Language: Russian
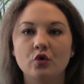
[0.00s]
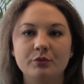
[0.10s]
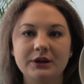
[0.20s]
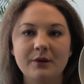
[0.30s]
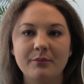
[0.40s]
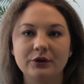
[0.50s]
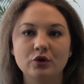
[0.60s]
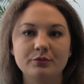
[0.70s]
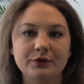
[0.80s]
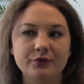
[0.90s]
У меня
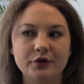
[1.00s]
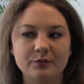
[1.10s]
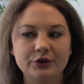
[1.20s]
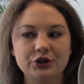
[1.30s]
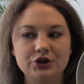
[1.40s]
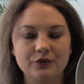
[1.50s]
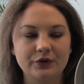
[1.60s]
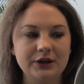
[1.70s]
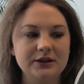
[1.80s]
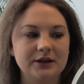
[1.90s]
подобной формы
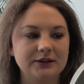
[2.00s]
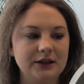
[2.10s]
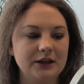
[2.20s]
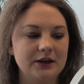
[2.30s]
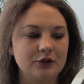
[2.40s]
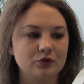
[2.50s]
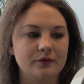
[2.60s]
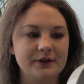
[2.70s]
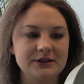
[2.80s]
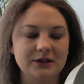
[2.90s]
ничего нет. Когда я это
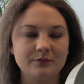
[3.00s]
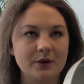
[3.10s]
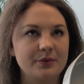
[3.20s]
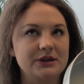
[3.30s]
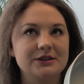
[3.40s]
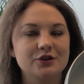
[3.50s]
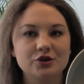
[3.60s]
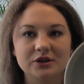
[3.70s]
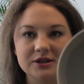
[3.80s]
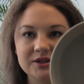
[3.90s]
увидела, мне показалось,
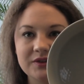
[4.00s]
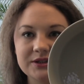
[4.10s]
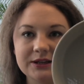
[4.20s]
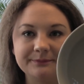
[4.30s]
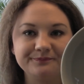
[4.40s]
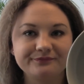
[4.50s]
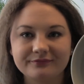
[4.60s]
что действительно